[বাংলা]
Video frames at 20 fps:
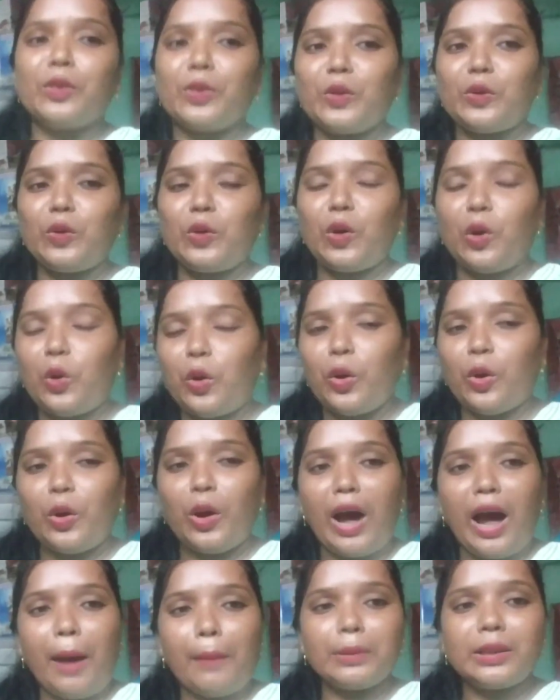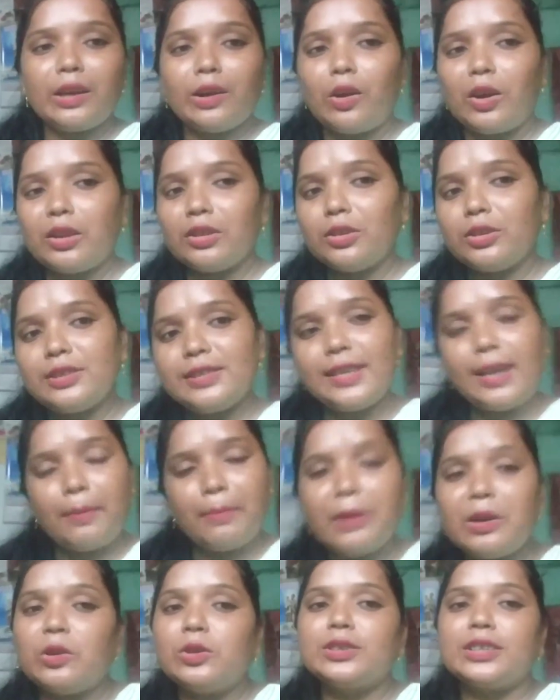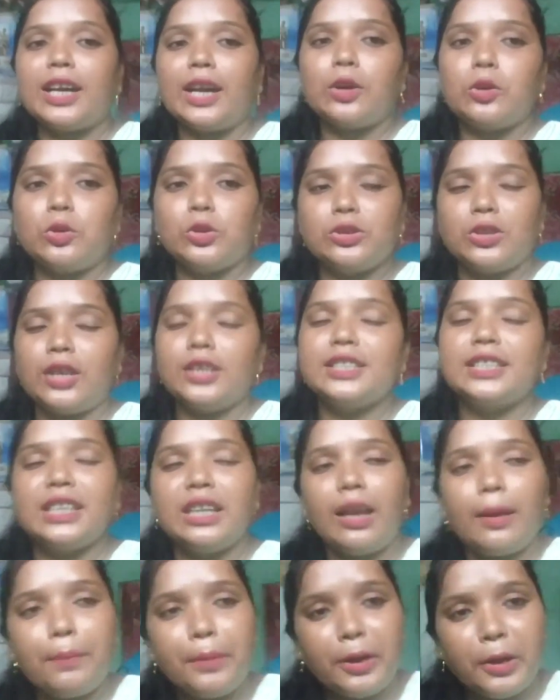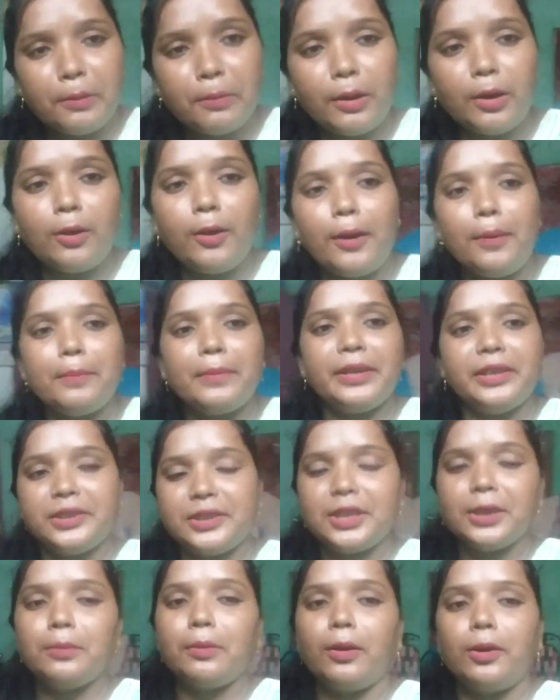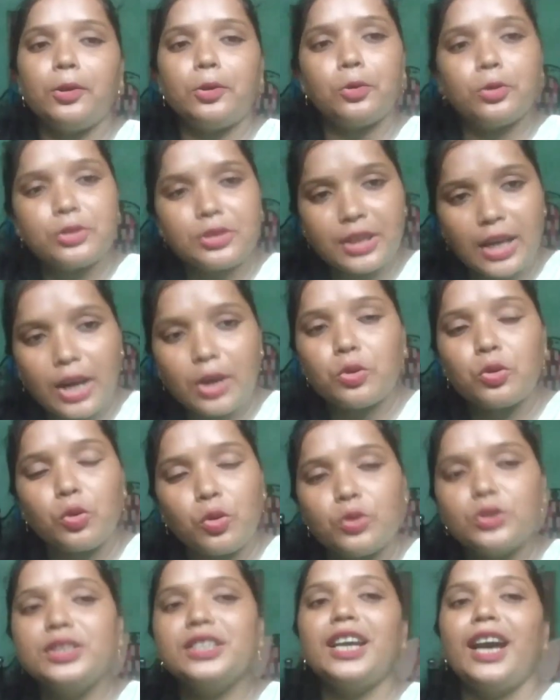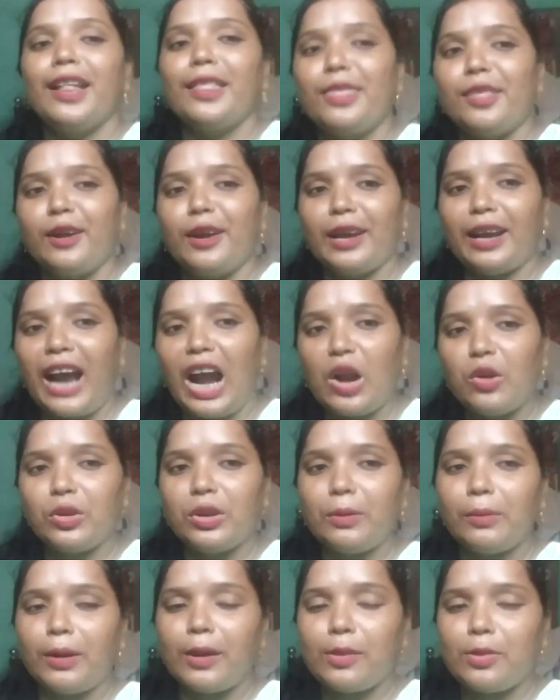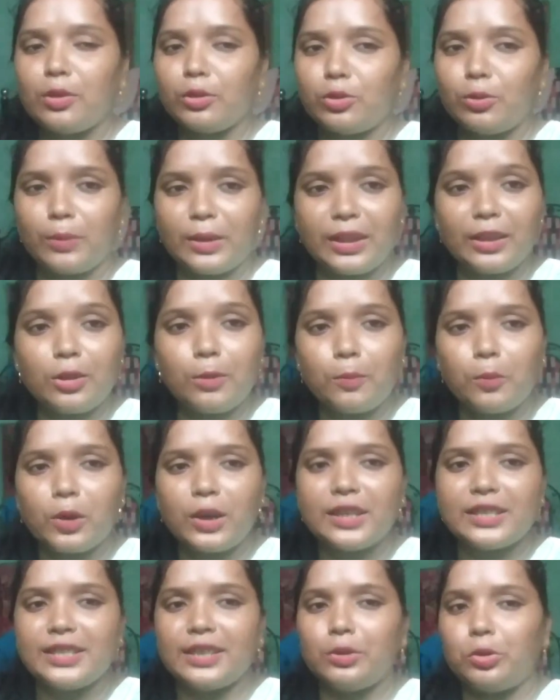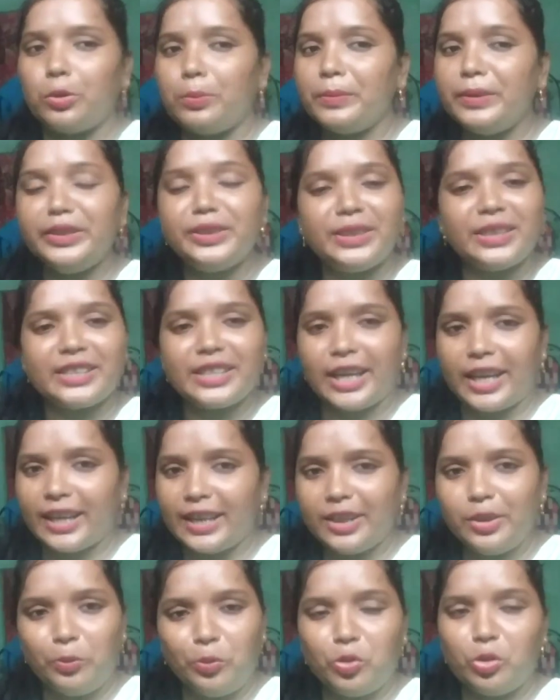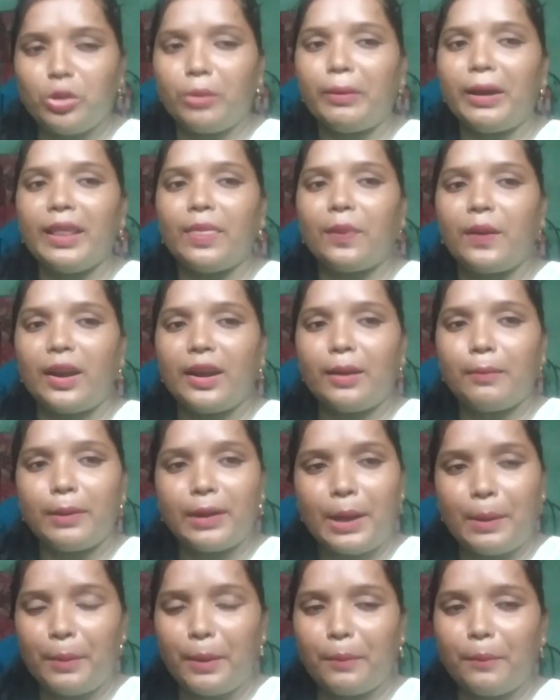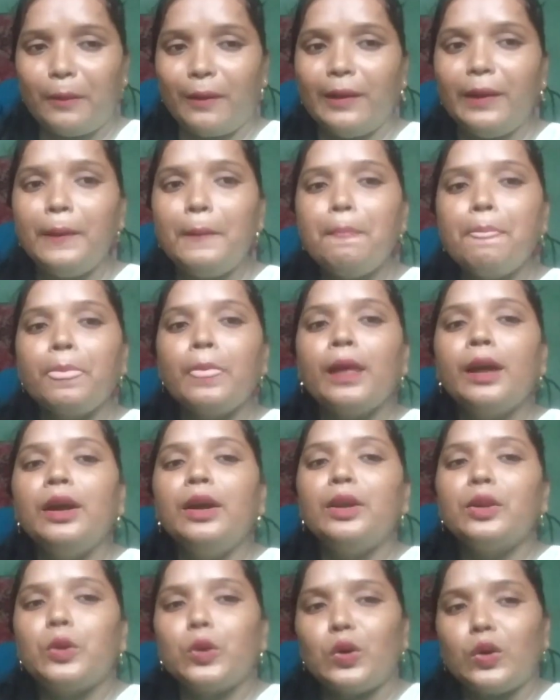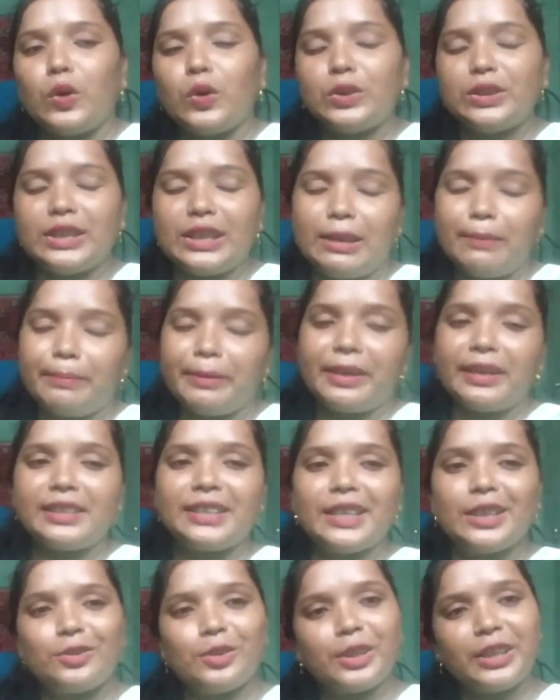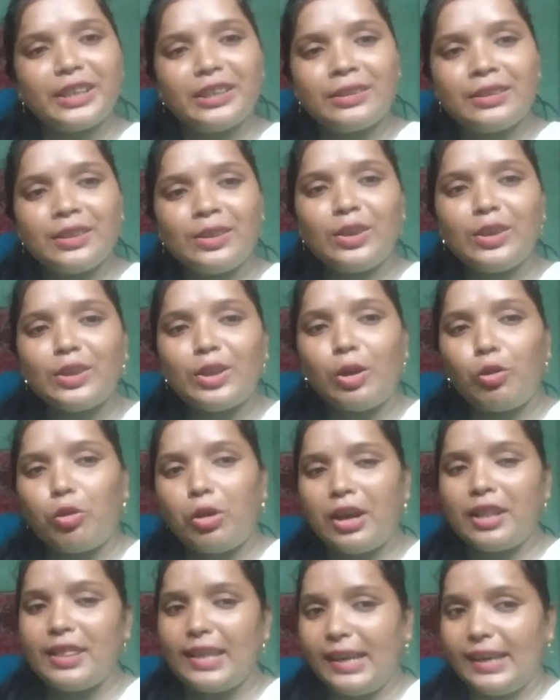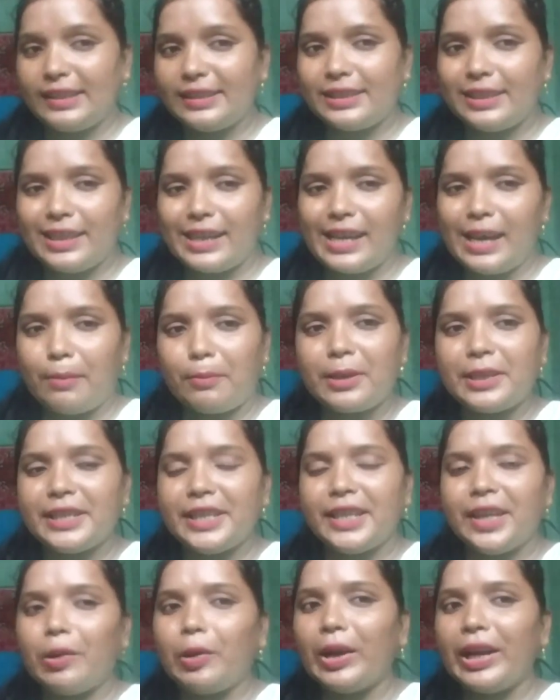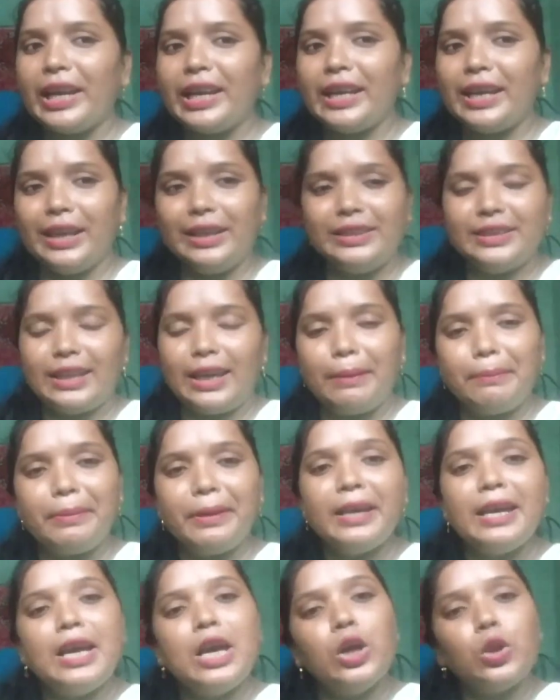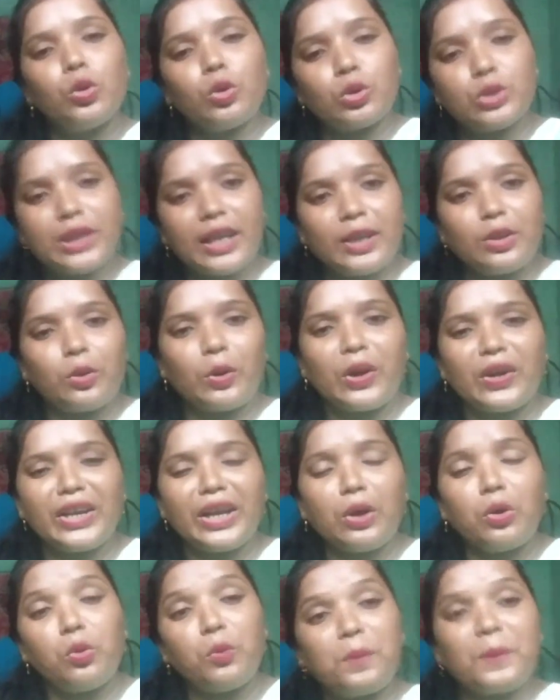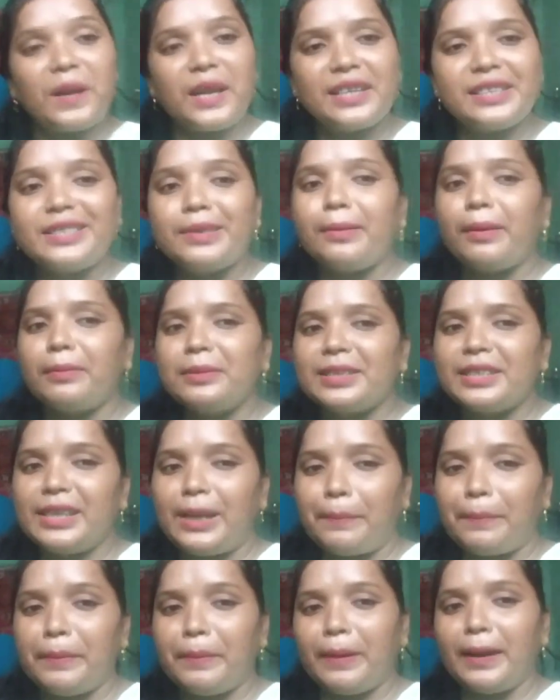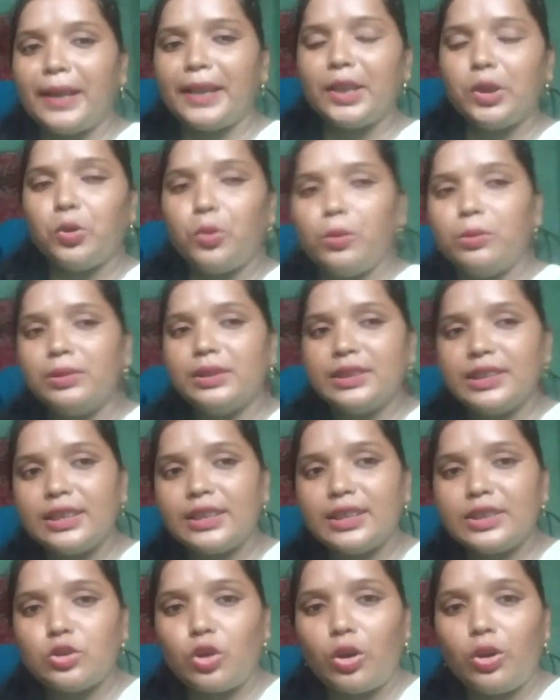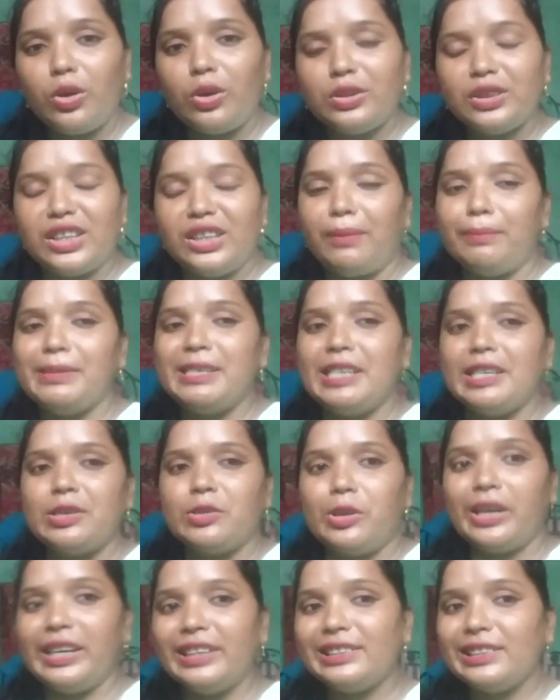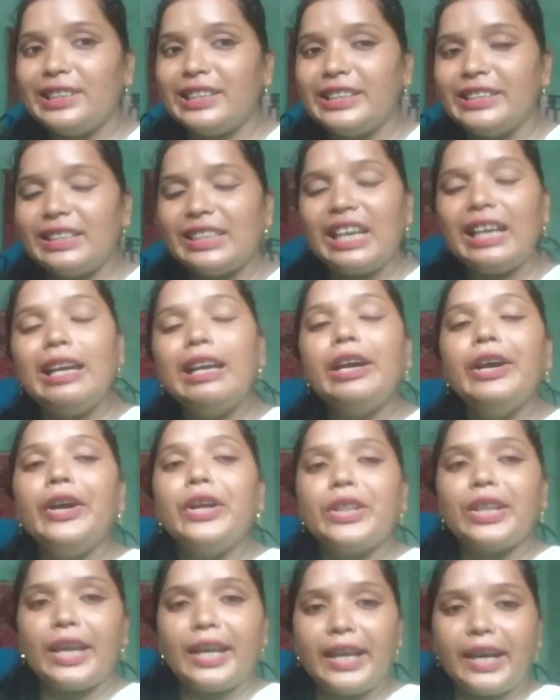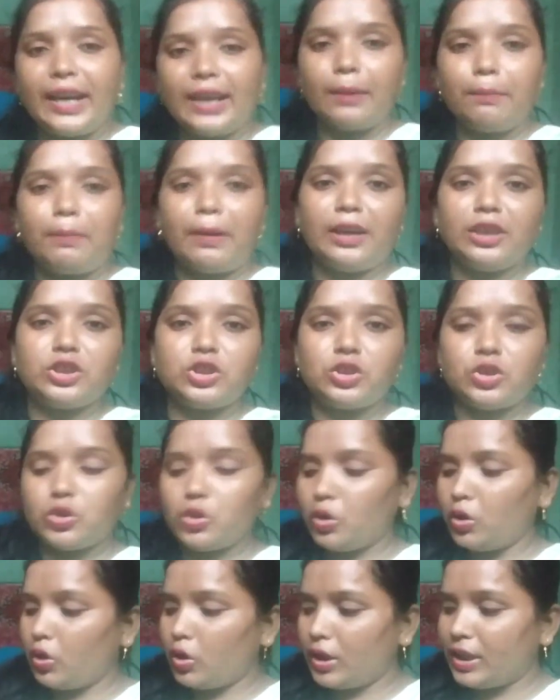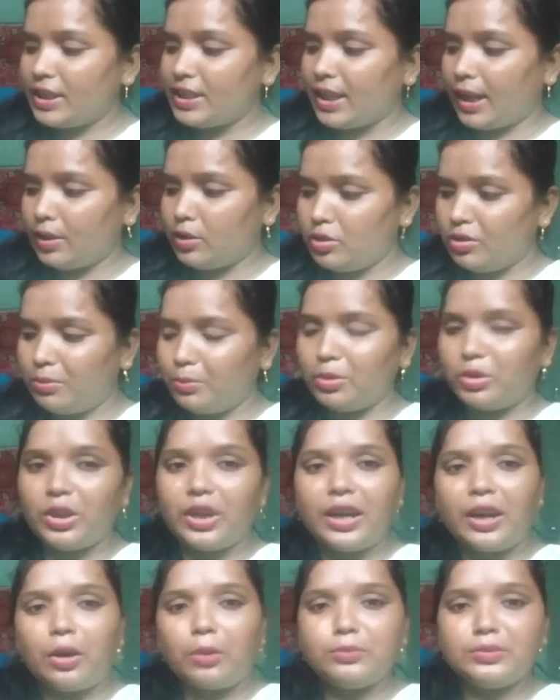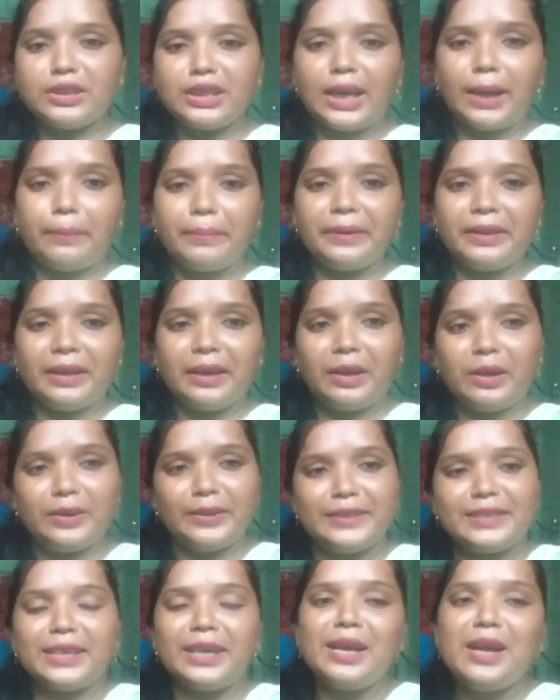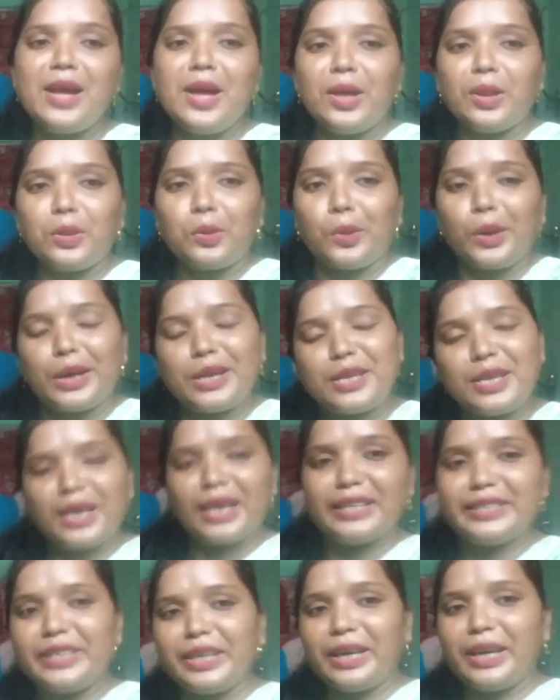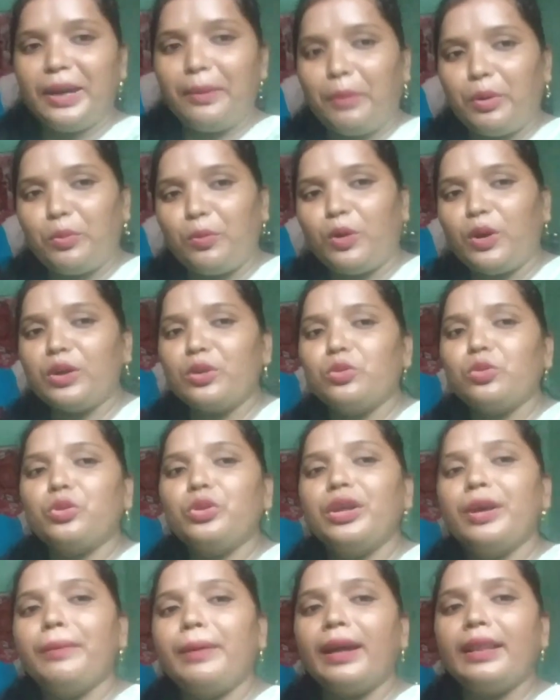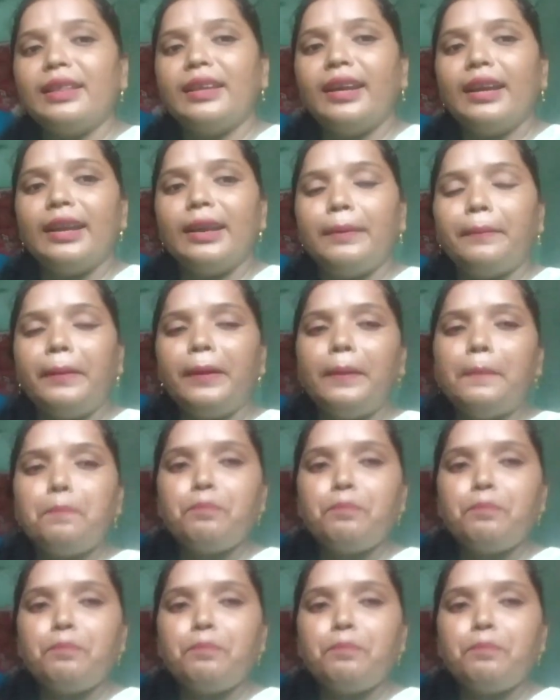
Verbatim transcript: তো আমাদের ঘরে তো জিলাপি রোজকার রোজ হয় জিলাপি বলো আর মিষ্টি বলো রোজকার রোজই আনতে হয় কারণ কি বলো তো তোমাদের তো বলেছি ও মিষ্টি ছাড়া কিচ্ছু তো ভাত খায় না মানে আমার বর তো জিলিপিটা শেষ হয়ে গিয়েছিল তো ওখান দিয়ে আসতে গিয়ে আমরা যে দোকানে নিই জিলাপি তো সেই দোকানটায় খুব টেস্টিভাবে জিলাপি বানাই তো ও বলছে যে চলো জিলাপি শেষ হয়ে গেছে নিয়ে যাই তো এখানে পাঁচশো কি সাতশো মতো এরকম জিলাপি নেওয়া হয়েছে তো এই দিয়ে আজকে আমার বর দুধ দিয়ে ভাত খেয়ে নেবে